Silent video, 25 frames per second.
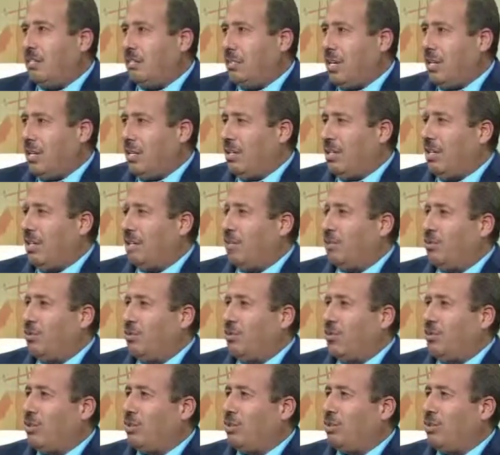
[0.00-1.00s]
مع
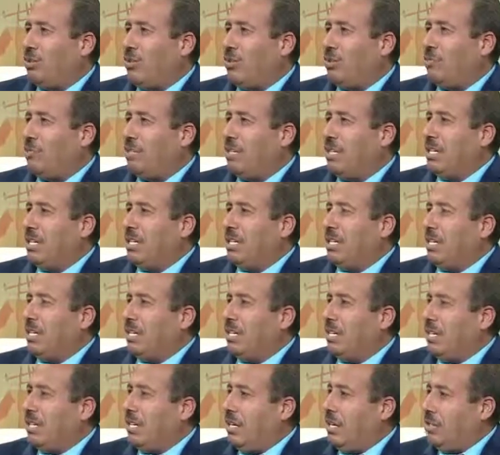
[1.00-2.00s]
أخونا حسام
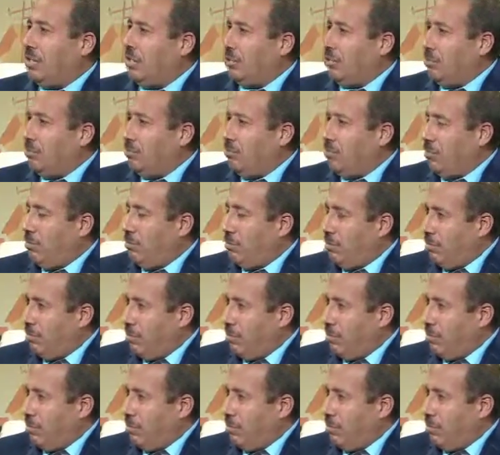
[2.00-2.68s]
أه أنتم